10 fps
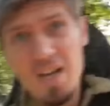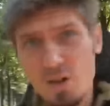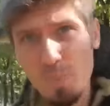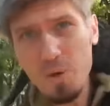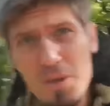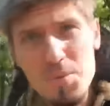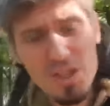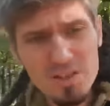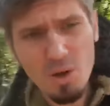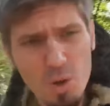Dopóki
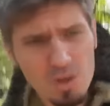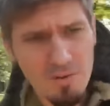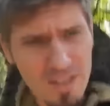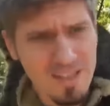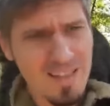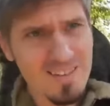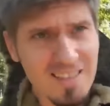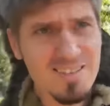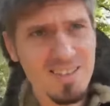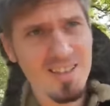myszki są hodowane na
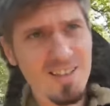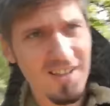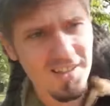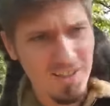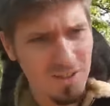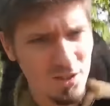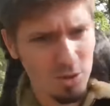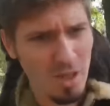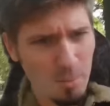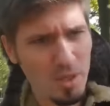testy y, do,
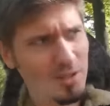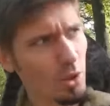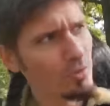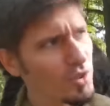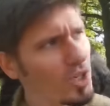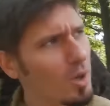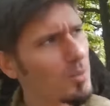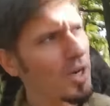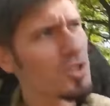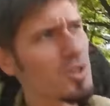do laboratoriów, to
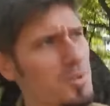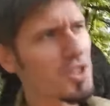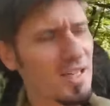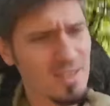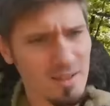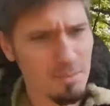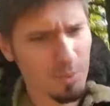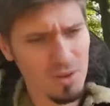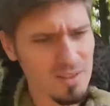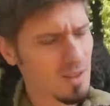nikomu nie przeszkadza. Tam
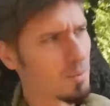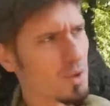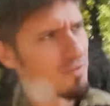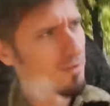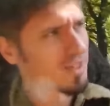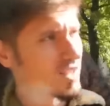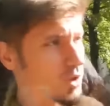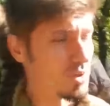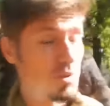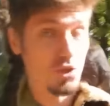protesty były, nie wiem, w latach
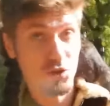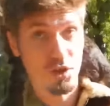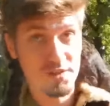80.